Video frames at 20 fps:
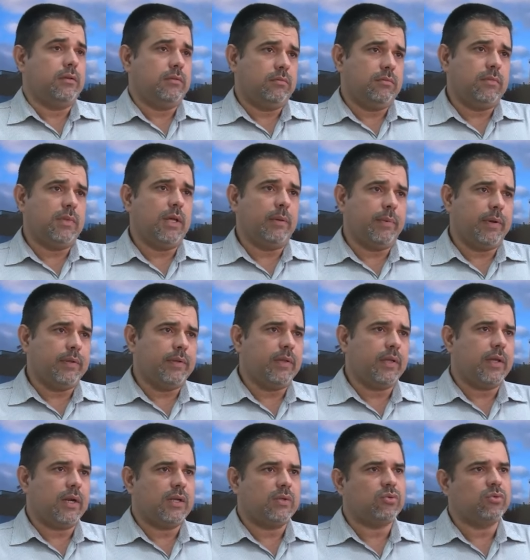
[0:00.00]
depende
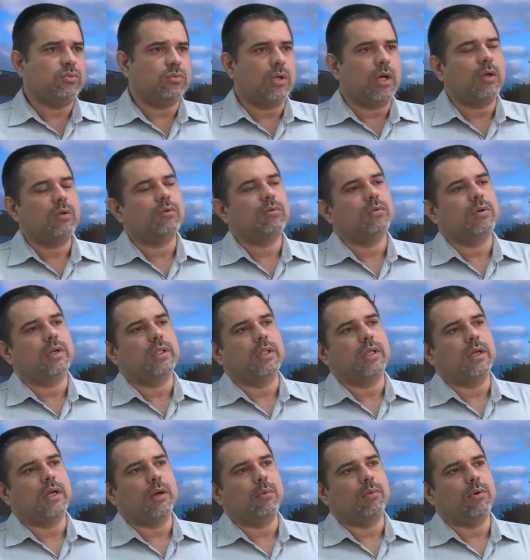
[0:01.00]
del resultado que
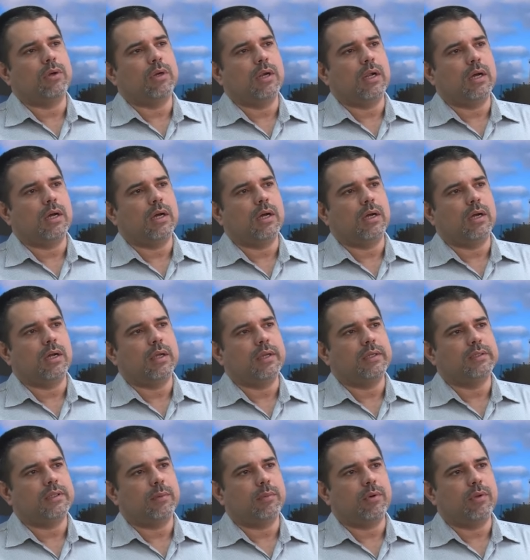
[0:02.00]
tengamos en,
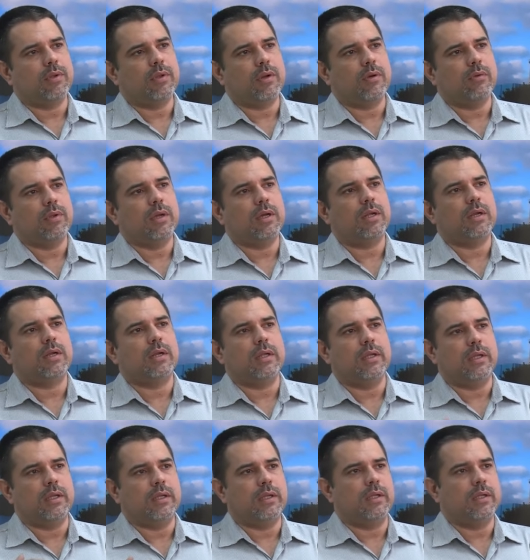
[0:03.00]
esa prueba hidráulica,
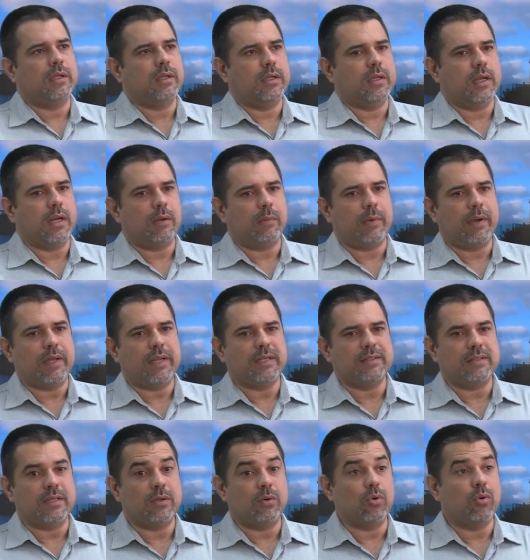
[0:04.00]
eh, que la máquina
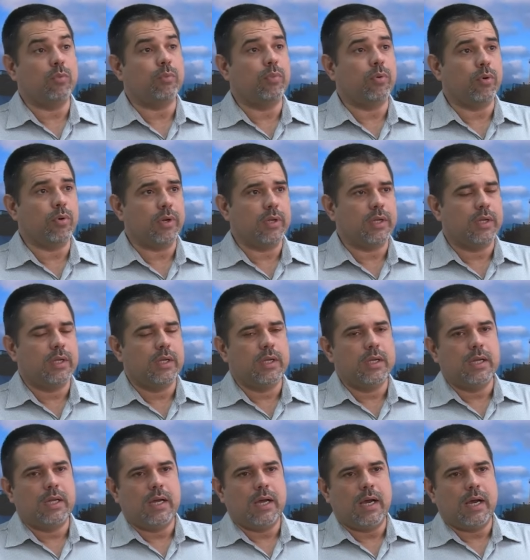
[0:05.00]
se incorpore
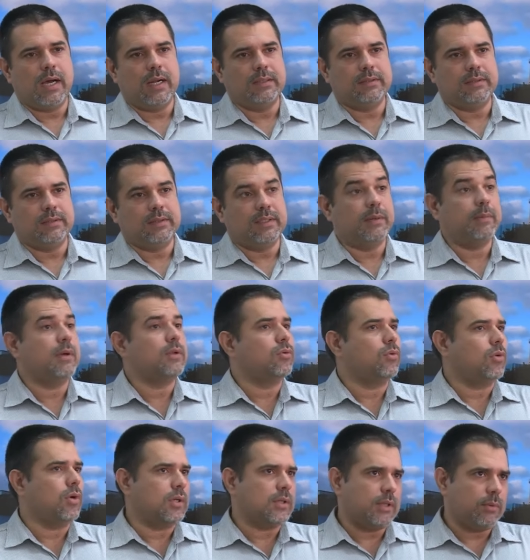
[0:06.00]
al sistema,
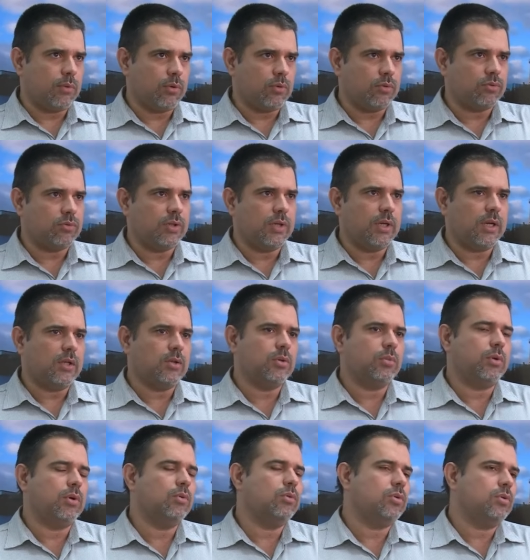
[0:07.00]
no la estamos considerando,
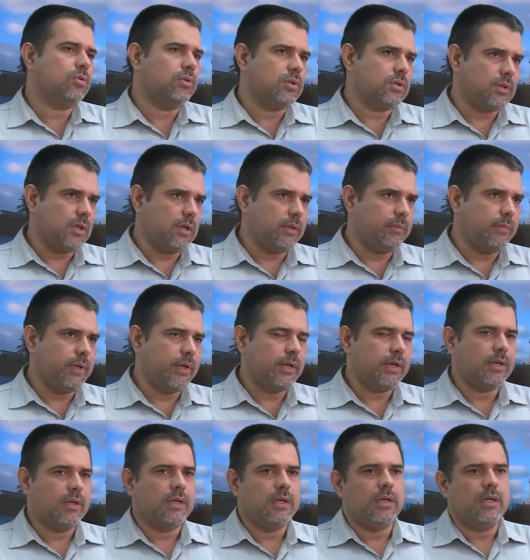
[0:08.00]
pero bueno, de salir bien
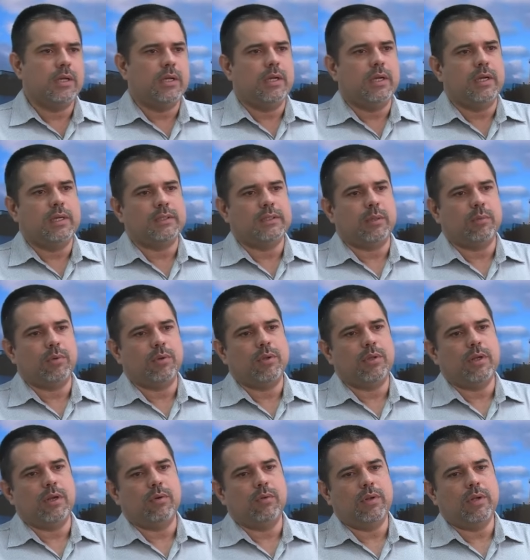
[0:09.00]
esa prueba
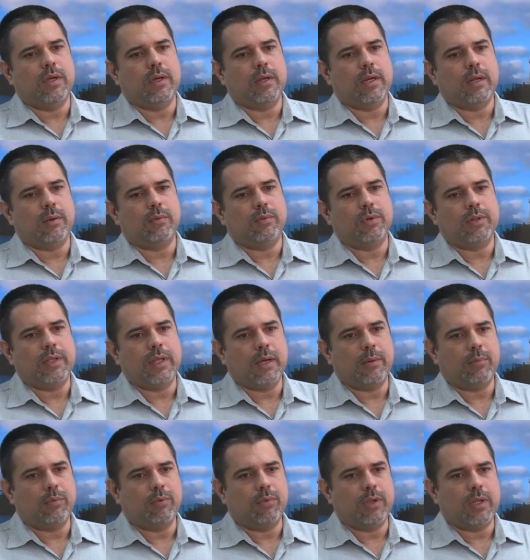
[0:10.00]
hidráulica, la
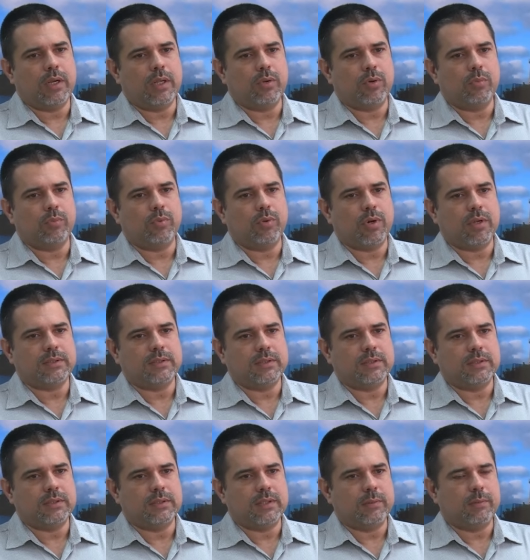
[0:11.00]
unidad pudiera incorporar ese
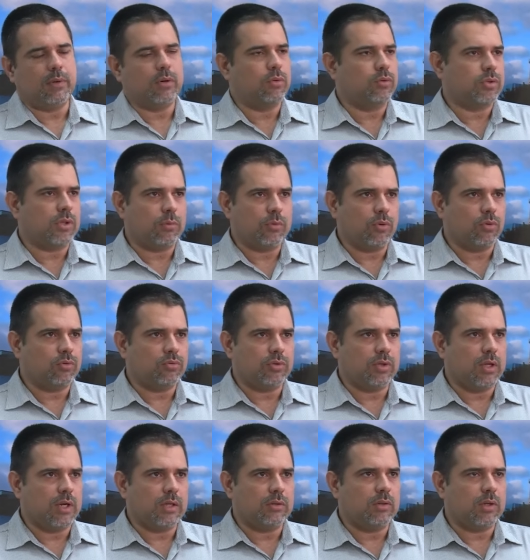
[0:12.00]
sistema. No estamos
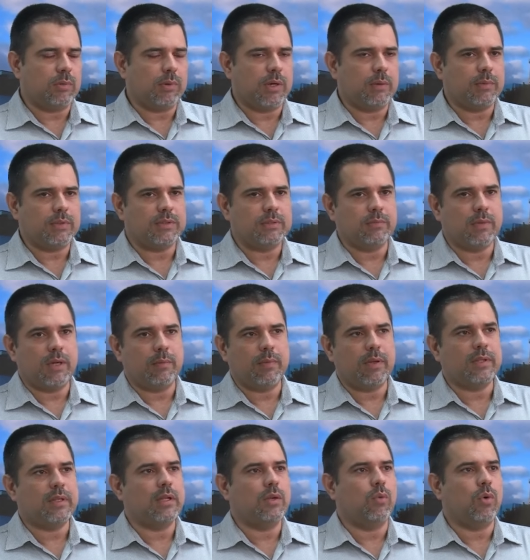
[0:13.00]
considerando la máxima
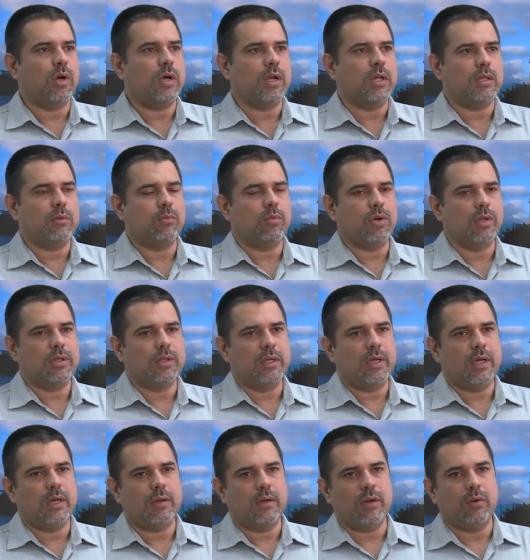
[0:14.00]
demanda, al igual que la
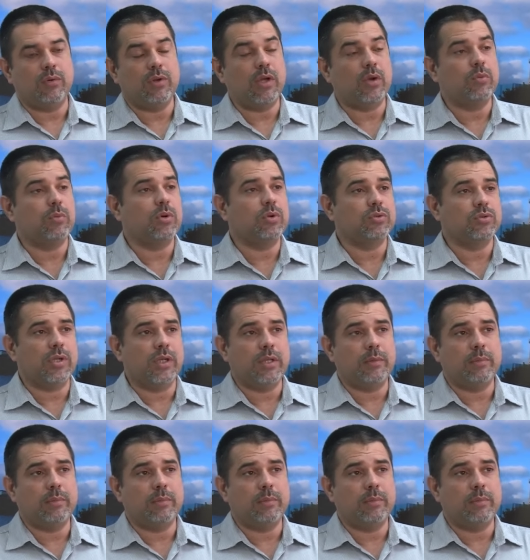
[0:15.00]
termoeléctrica de la unidad número 6